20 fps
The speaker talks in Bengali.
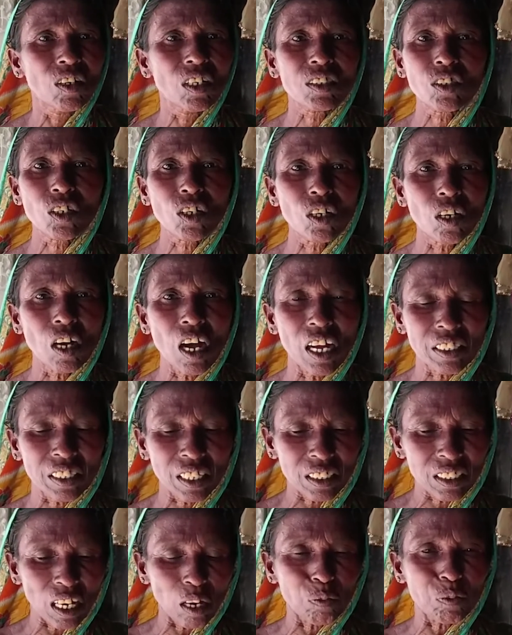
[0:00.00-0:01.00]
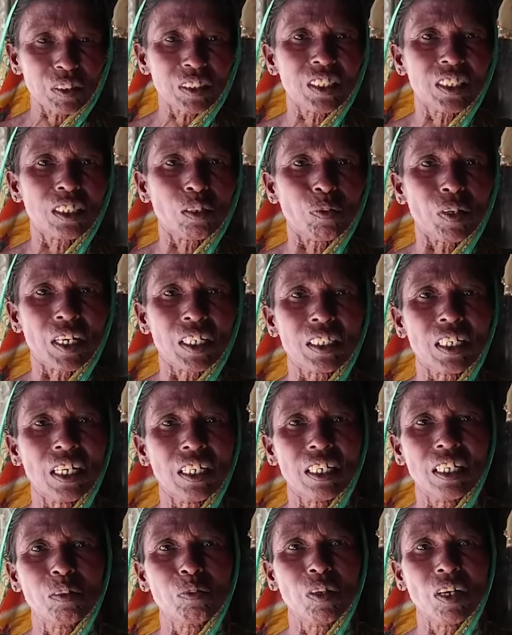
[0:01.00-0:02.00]
ওই যে হাতে ছাপটি দিতে পারা
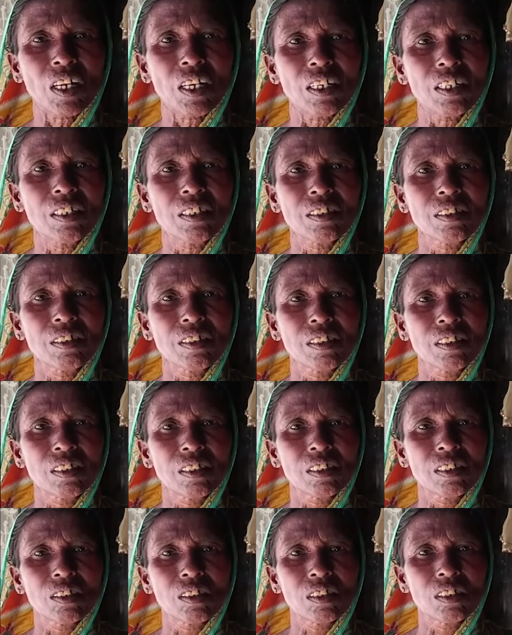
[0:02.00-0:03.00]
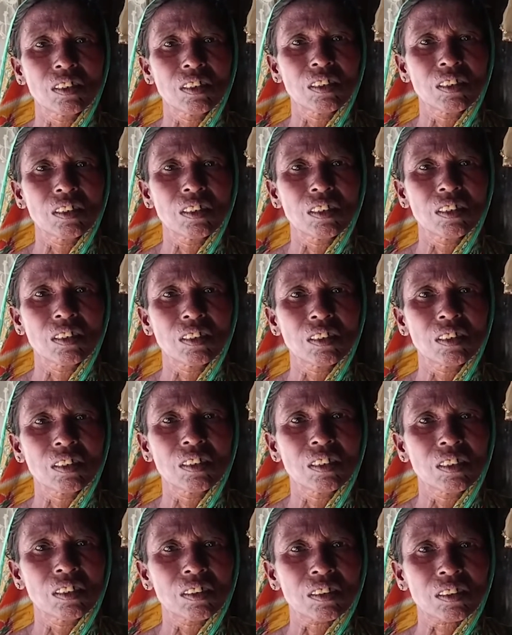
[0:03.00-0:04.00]
যায় নাই বলে আপনি কি চান
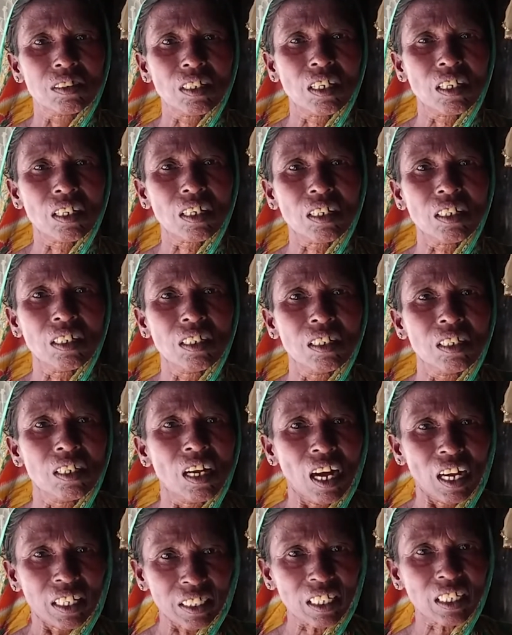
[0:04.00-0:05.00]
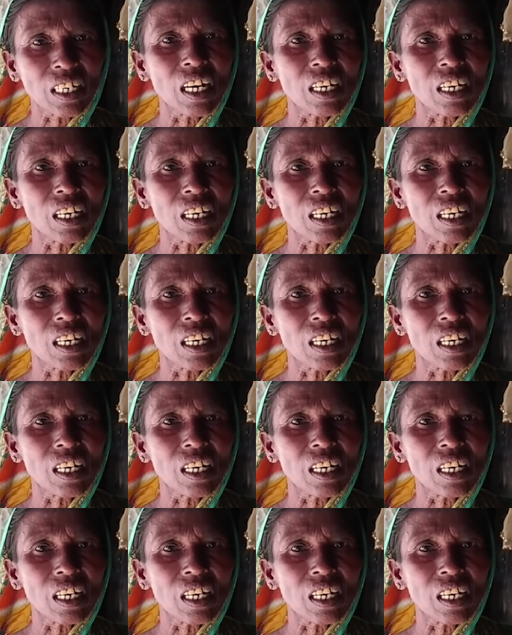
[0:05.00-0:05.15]
আধার কার্ড আধার